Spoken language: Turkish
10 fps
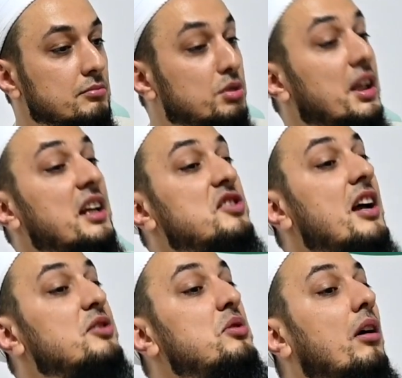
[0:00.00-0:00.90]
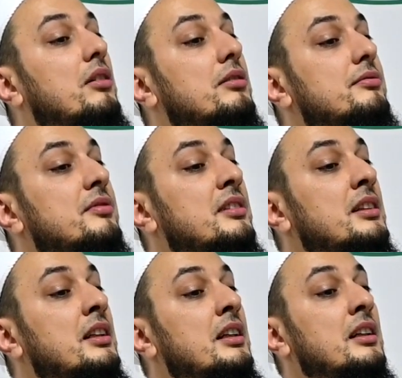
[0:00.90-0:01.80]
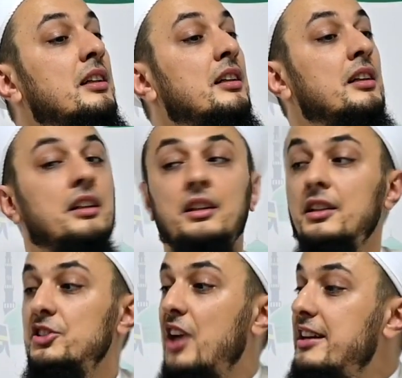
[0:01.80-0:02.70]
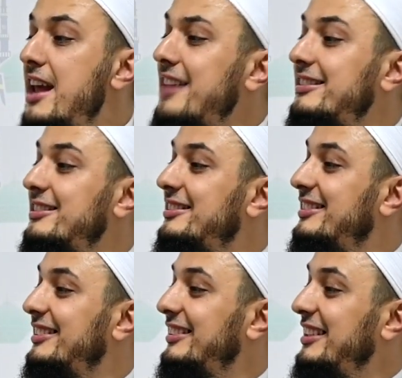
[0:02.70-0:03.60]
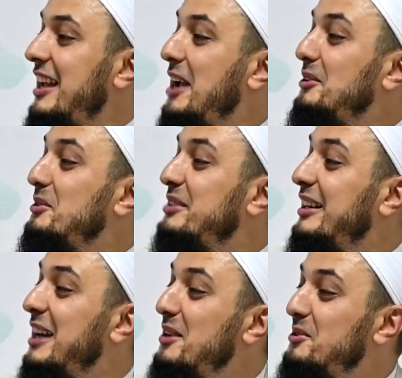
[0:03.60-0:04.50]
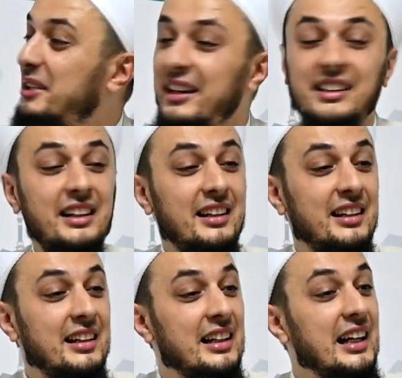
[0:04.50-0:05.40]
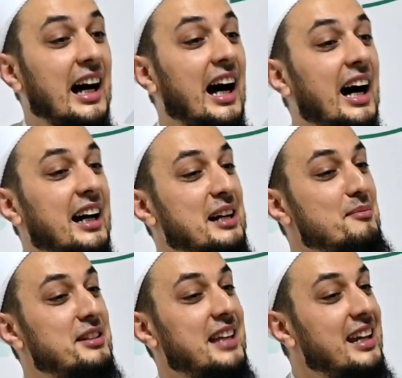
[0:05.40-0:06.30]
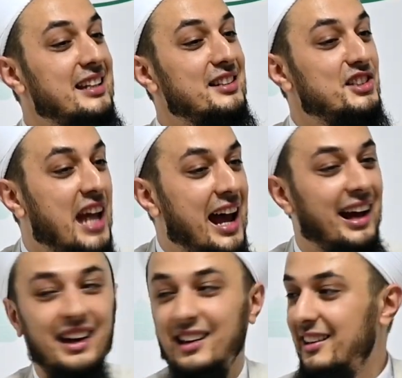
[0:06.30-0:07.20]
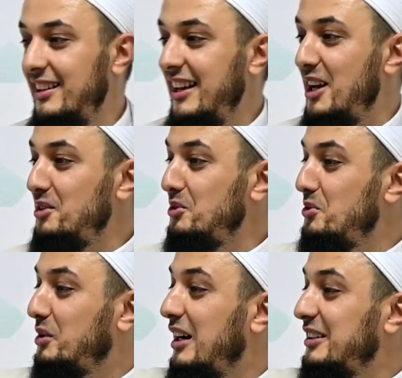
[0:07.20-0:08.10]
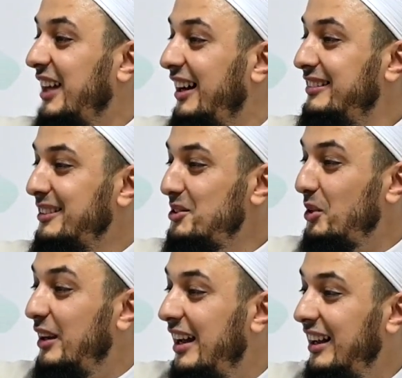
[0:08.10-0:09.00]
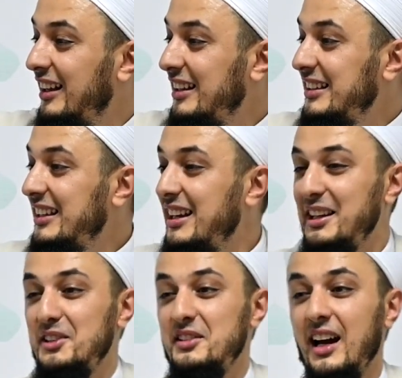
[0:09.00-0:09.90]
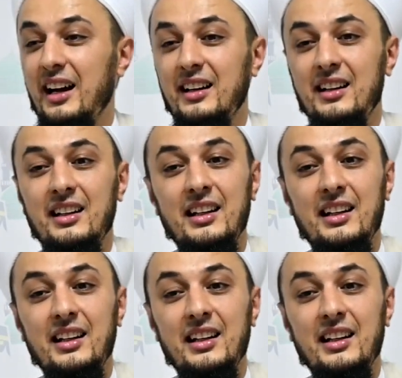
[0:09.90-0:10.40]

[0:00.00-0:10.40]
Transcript: Bundan aşağısı yok. Cennet en güzeli en yukarı. Haramı yiyince en yukarıdan söyle en aşağı.